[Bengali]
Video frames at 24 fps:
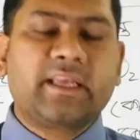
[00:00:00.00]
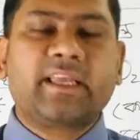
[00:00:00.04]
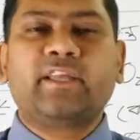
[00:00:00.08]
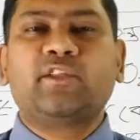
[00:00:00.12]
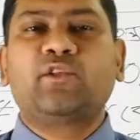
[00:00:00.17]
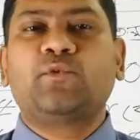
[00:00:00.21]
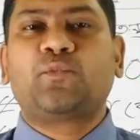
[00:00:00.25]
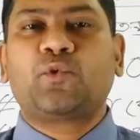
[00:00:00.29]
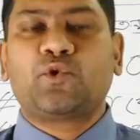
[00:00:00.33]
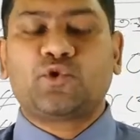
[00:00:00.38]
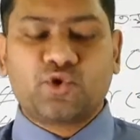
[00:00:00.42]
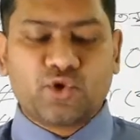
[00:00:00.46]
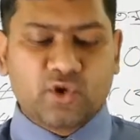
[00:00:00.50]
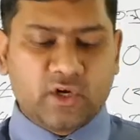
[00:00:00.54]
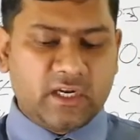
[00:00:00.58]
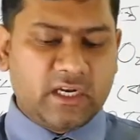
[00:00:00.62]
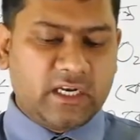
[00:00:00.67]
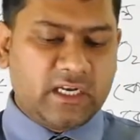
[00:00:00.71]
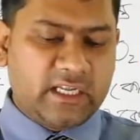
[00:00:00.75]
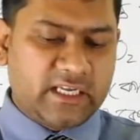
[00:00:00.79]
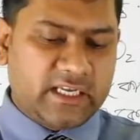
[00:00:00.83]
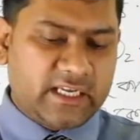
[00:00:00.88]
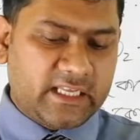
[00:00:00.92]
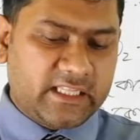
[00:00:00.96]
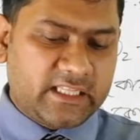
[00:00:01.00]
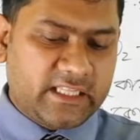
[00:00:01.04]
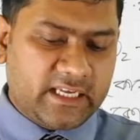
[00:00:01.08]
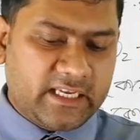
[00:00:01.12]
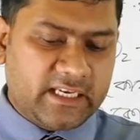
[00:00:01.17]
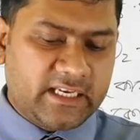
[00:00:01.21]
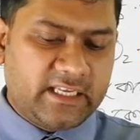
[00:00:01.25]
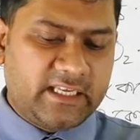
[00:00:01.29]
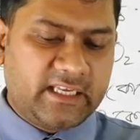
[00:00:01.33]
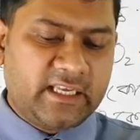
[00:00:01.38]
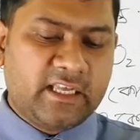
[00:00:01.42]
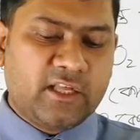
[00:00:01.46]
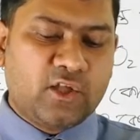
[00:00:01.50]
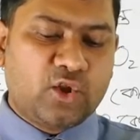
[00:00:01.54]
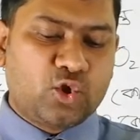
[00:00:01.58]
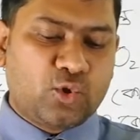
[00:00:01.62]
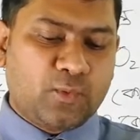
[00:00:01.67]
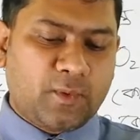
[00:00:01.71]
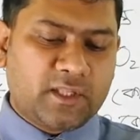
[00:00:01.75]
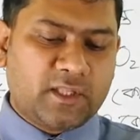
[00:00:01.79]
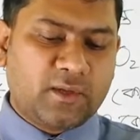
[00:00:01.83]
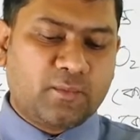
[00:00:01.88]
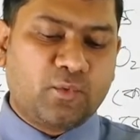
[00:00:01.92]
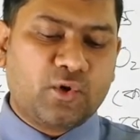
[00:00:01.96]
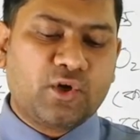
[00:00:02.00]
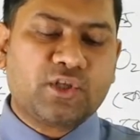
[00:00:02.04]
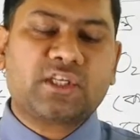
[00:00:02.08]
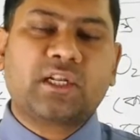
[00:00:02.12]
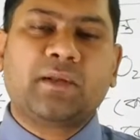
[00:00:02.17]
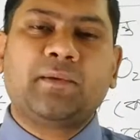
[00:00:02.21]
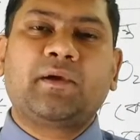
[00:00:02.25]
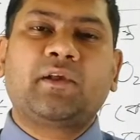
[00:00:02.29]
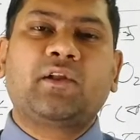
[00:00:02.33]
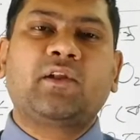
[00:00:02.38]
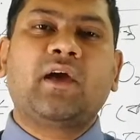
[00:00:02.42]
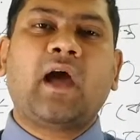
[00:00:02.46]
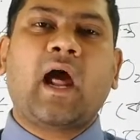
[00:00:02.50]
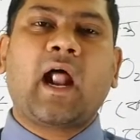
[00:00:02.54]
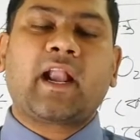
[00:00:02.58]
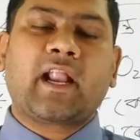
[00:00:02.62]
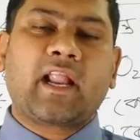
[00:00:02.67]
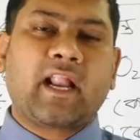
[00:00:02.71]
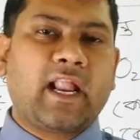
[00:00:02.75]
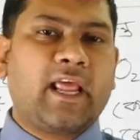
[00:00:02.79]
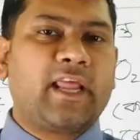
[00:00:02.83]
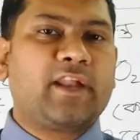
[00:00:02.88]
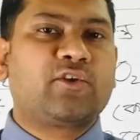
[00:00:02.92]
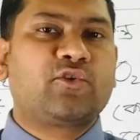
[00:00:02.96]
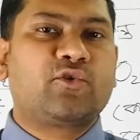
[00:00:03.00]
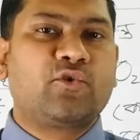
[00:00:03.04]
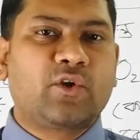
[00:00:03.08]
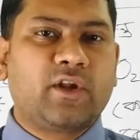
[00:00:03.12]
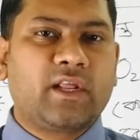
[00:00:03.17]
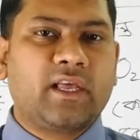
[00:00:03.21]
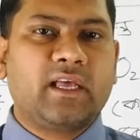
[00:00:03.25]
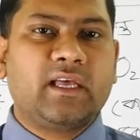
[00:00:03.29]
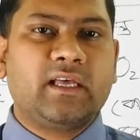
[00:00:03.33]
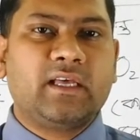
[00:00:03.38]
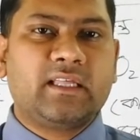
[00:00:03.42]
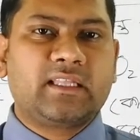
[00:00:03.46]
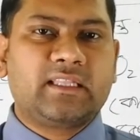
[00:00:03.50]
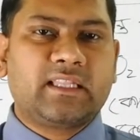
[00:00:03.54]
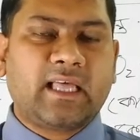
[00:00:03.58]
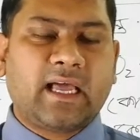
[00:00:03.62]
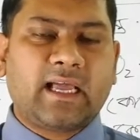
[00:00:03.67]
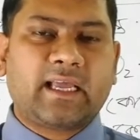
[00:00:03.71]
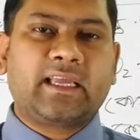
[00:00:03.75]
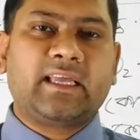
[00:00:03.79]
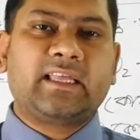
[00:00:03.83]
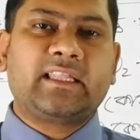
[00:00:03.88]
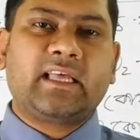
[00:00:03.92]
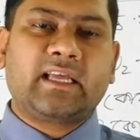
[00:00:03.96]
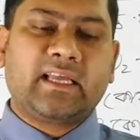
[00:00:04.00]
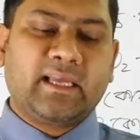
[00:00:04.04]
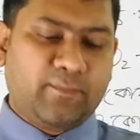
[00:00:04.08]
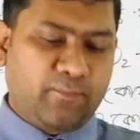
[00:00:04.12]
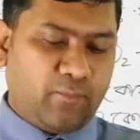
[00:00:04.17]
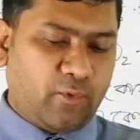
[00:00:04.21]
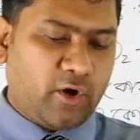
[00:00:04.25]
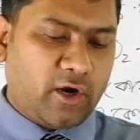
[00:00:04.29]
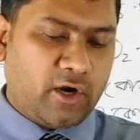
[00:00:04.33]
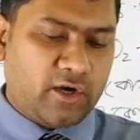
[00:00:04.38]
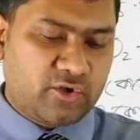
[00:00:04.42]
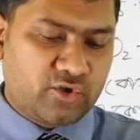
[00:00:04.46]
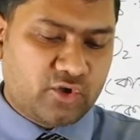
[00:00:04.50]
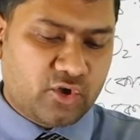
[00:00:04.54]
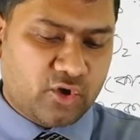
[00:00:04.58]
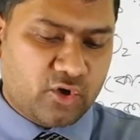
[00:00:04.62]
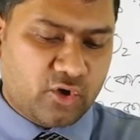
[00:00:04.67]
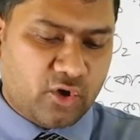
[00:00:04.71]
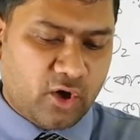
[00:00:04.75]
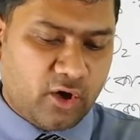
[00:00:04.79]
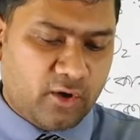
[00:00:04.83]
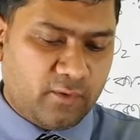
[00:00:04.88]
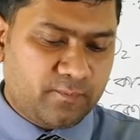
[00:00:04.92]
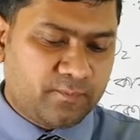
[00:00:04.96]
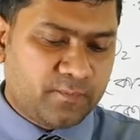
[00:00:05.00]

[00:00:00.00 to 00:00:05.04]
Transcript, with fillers: কিন্তু প্রশ্নগুলি লিখে দেইনি তোমাদের বলেছিলাম এগুলো আন্ডারলাইন করে দাগিয়ে দাগিয়ে পড়ার জন্য